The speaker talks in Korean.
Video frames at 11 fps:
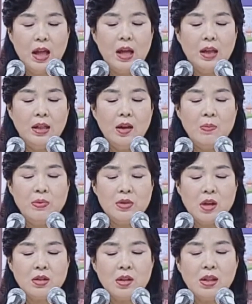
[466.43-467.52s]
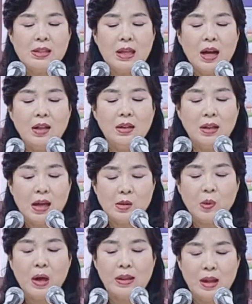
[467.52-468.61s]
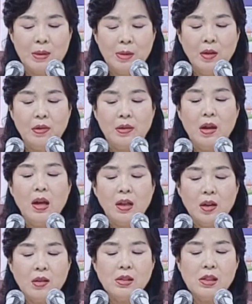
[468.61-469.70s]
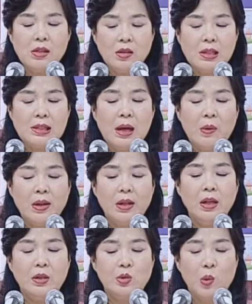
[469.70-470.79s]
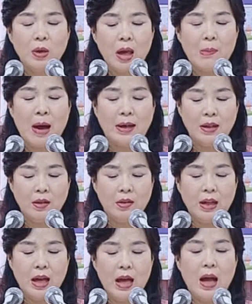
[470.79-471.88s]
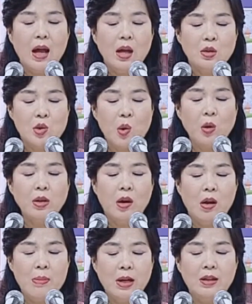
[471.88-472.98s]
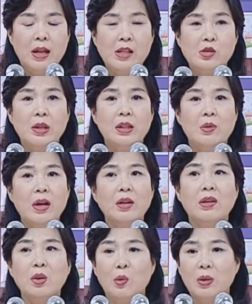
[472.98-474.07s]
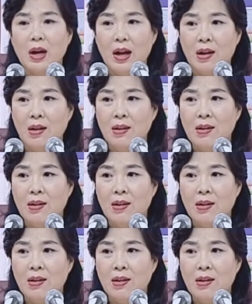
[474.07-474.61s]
이런 부정적인 생각을 계속한다면 현실적인 상황이 좋게 바뀌거나 좋은 열매를 낼 수 있는 환경이 올까요?